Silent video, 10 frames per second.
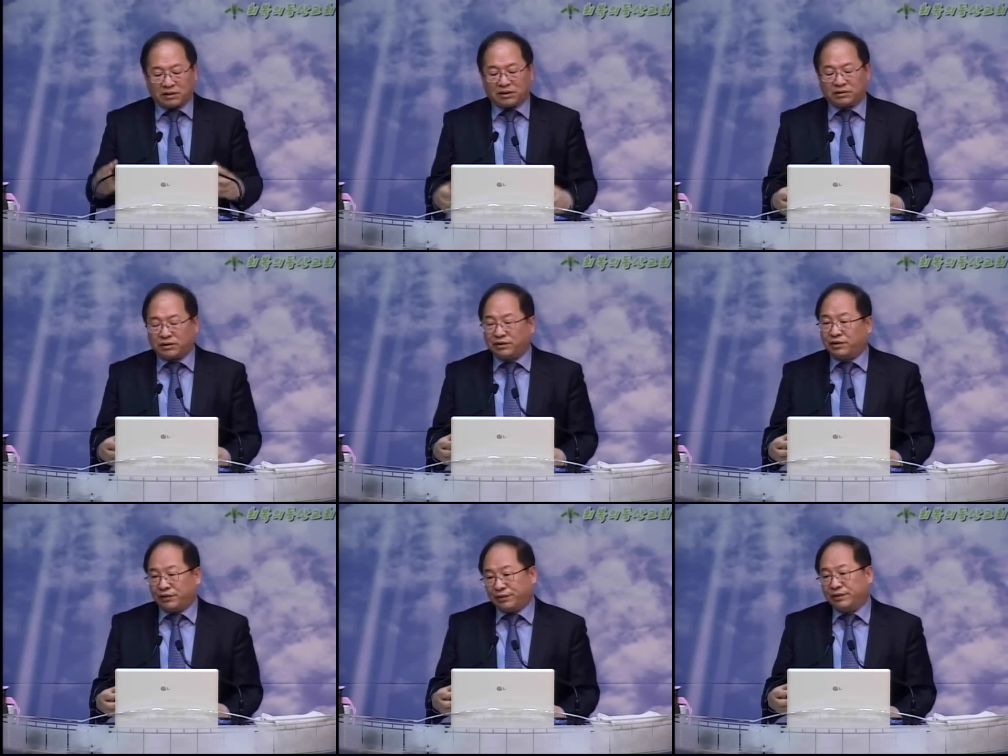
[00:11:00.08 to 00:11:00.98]

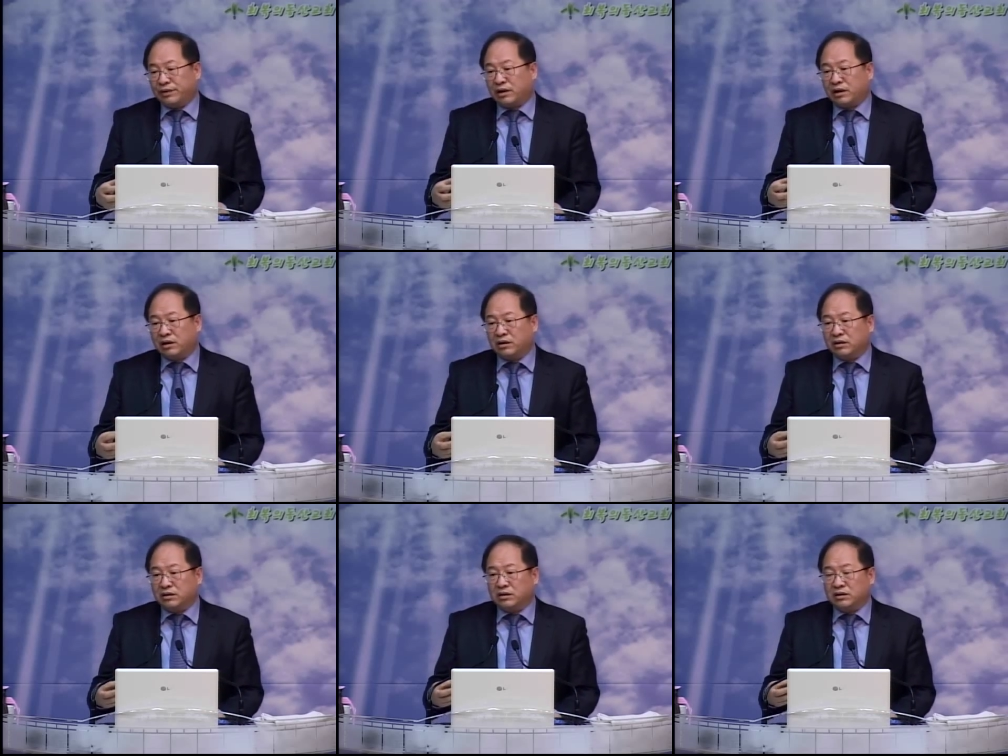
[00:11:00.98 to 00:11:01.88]
받았던 것
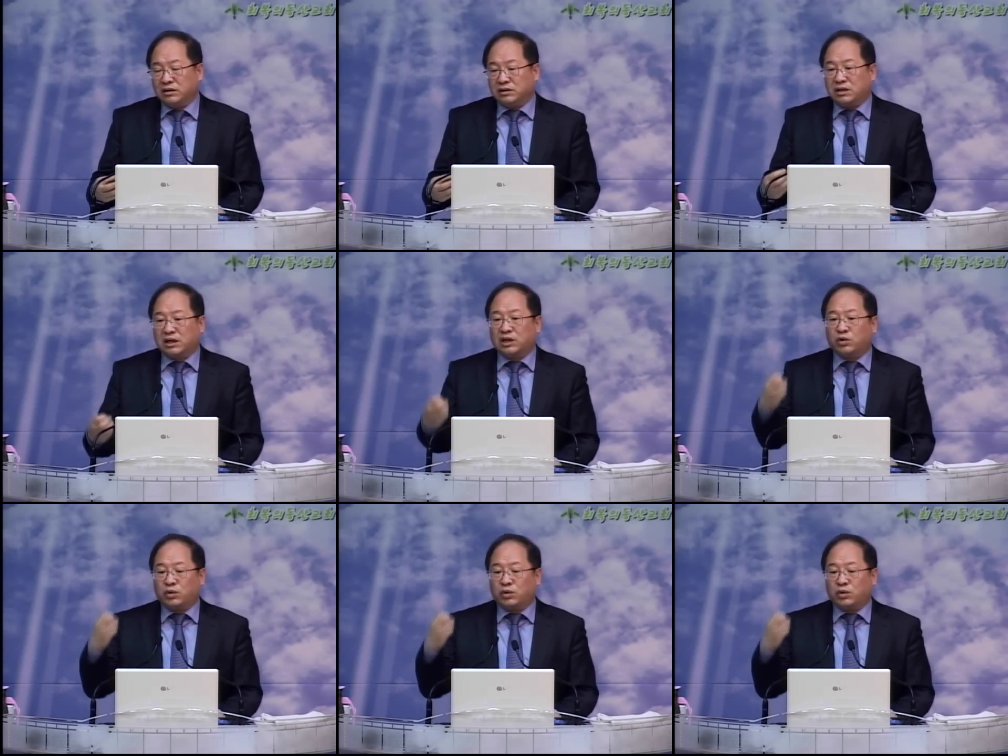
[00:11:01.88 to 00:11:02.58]
세례